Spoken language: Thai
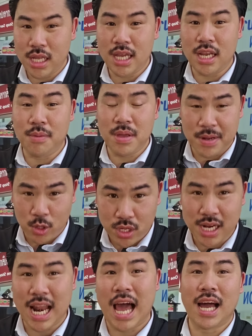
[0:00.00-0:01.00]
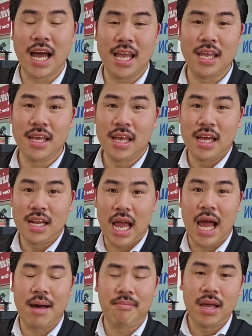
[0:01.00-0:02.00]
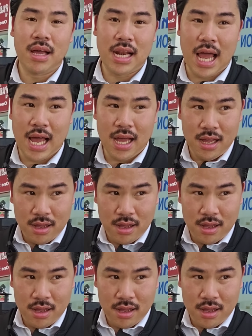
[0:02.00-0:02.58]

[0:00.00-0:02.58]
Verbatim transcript: ยที่เดี๋ยวพี่เป็นคนกลางให้นะครับนะ